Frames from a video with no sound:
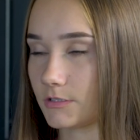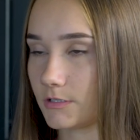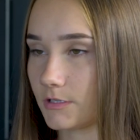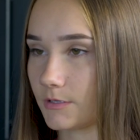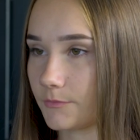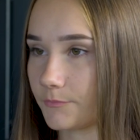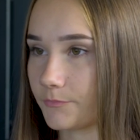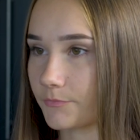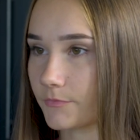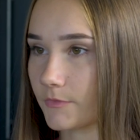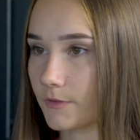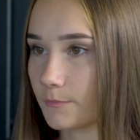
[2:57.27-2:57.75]

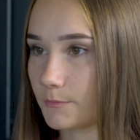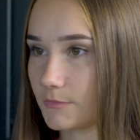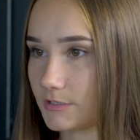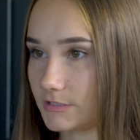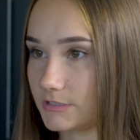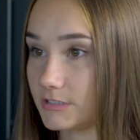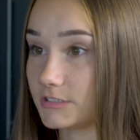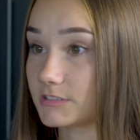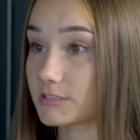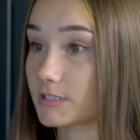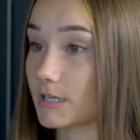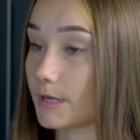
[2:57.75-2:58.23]
э,
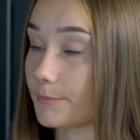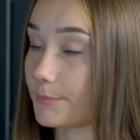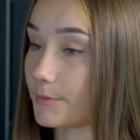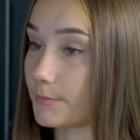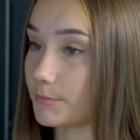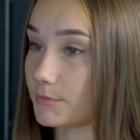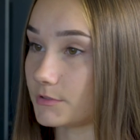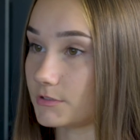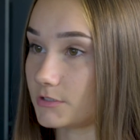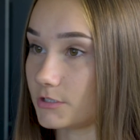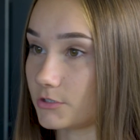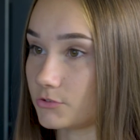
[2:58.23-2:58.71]
мастерская
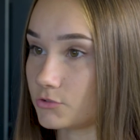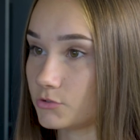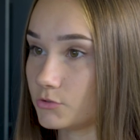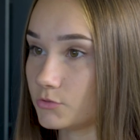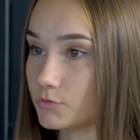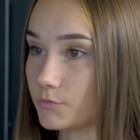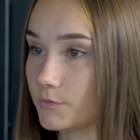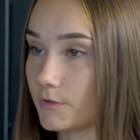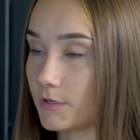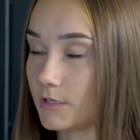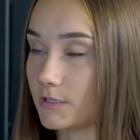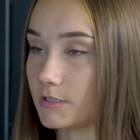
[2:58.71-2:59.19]
по
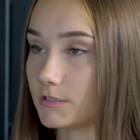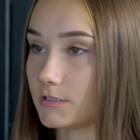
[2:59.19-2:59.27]
монтажу,